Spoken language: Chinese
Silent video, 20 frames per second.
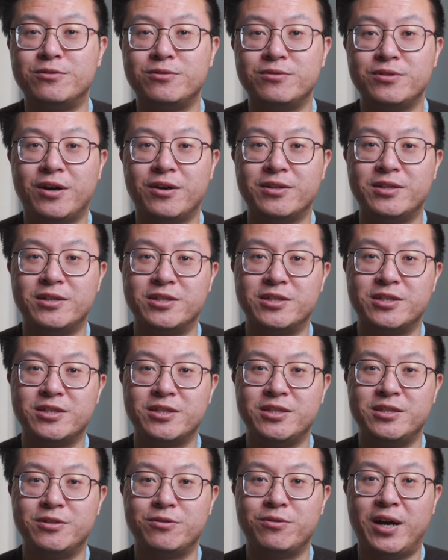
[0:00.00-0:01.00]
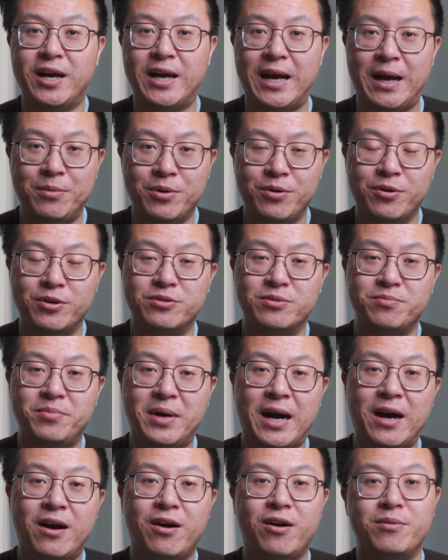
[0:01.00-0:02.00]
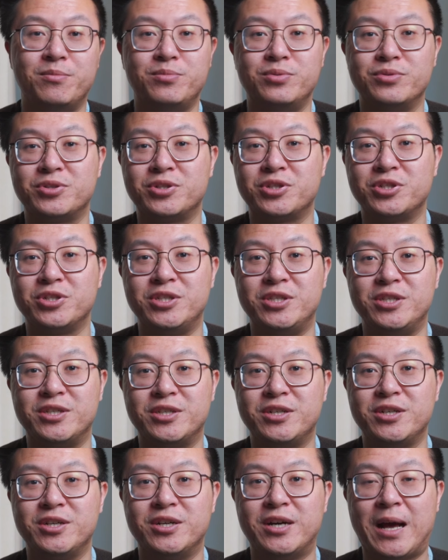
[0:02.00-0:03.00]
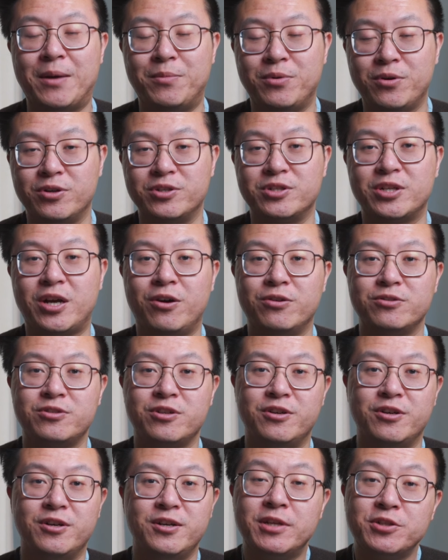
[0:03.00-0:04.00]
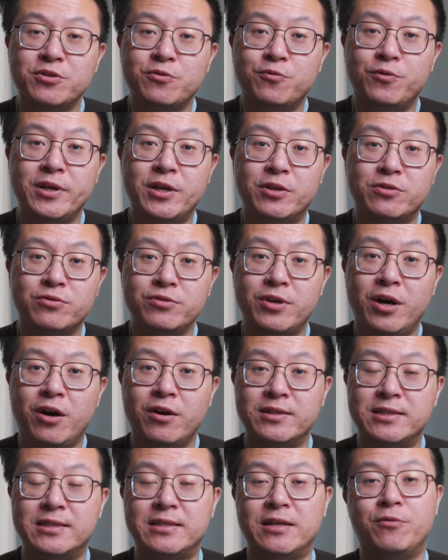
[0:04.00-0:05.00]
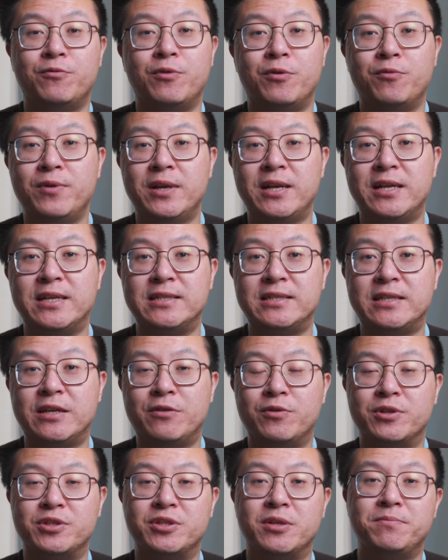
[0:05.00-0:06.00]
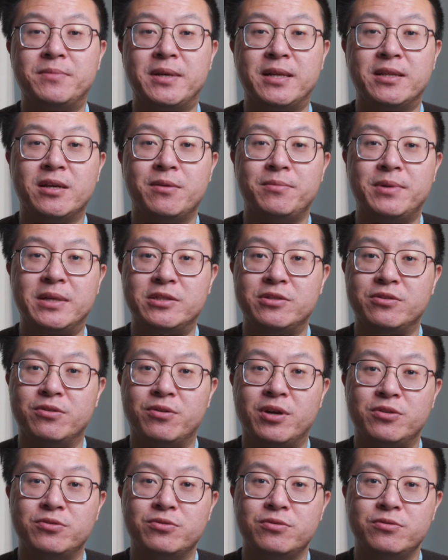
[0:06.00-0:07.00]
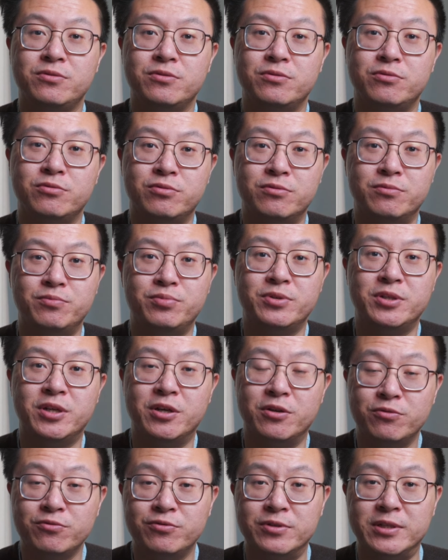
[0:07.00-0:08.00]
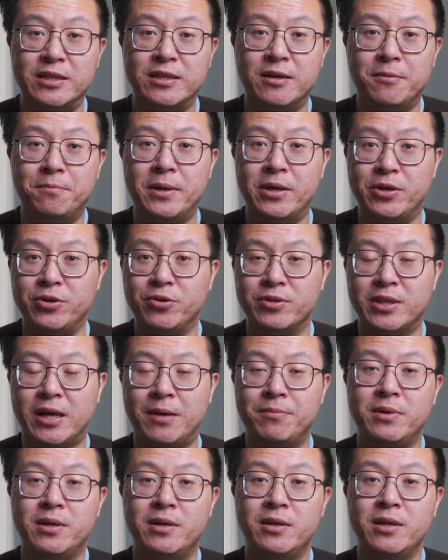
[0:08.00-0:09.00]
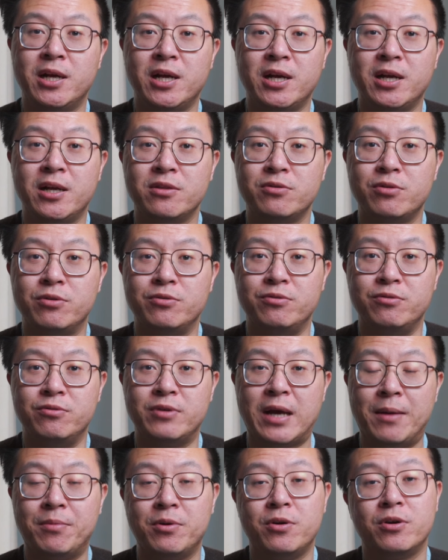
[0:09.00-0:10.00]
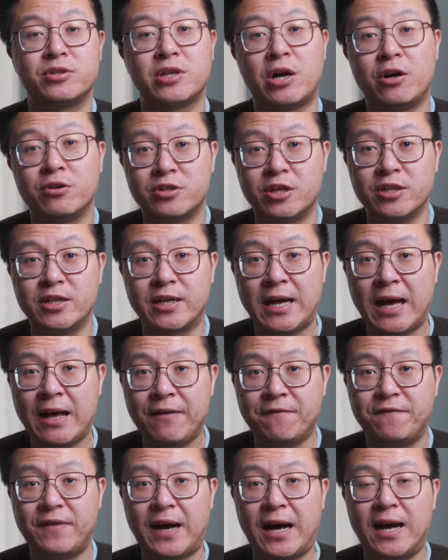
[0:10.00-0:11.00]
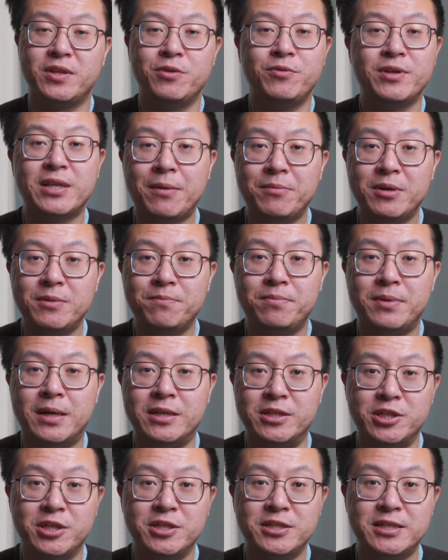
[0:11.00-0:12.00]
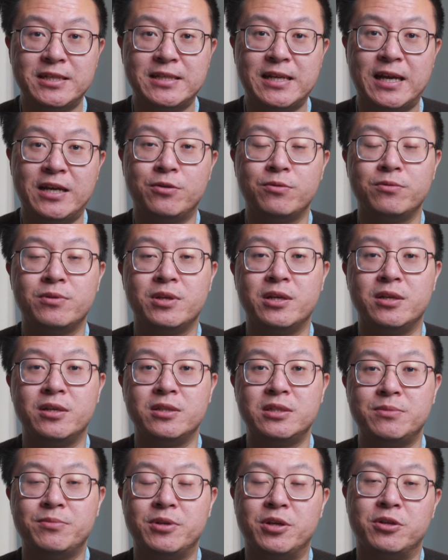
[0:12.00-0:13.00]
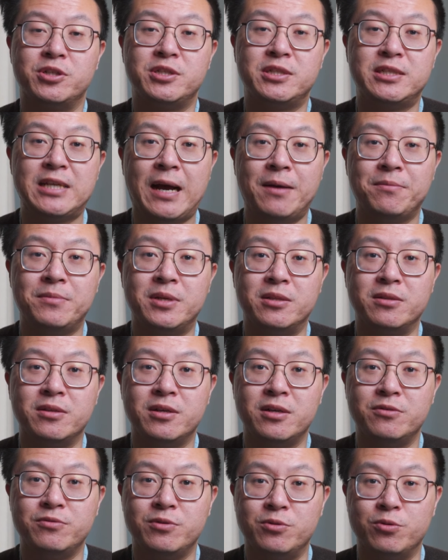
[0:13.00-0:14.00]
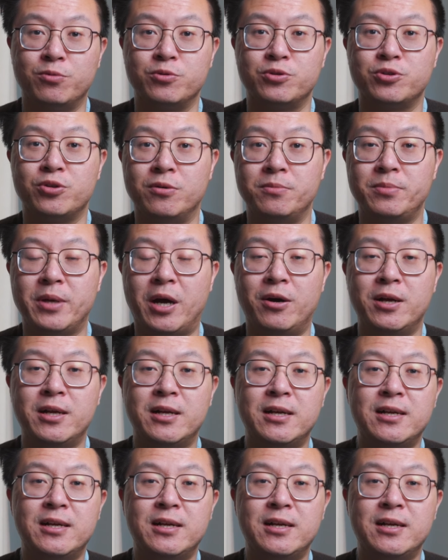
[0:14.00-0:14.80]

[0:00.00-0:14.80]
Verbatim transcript: 需要的是一块 Apple Watch 八，而不是一个 Apple Watch Ultra。但是我也出于好奇啊，我问了一些我身边特别喜欢出去徒步和露营的朋友，他们对于 Apple Watch Ultra 的看法，因为他们本身现在用的基本上是佳明的运动手表。